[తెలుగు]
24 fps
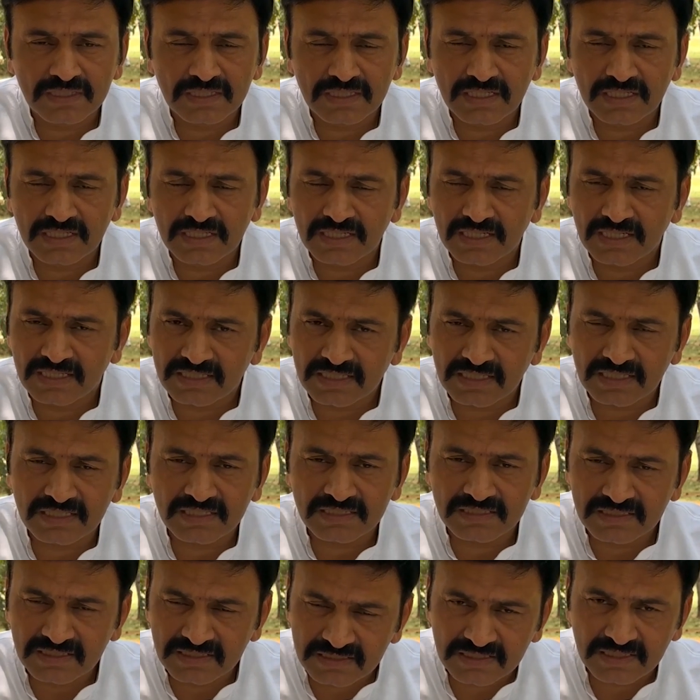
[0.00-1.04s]
ఇంకో రెడ్డి గారిని
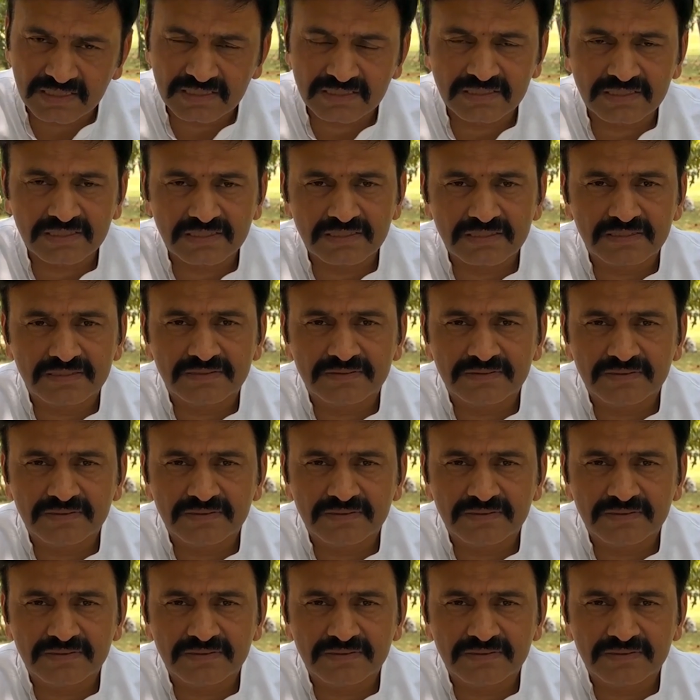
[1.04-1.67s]
అందరినీ తీసేసి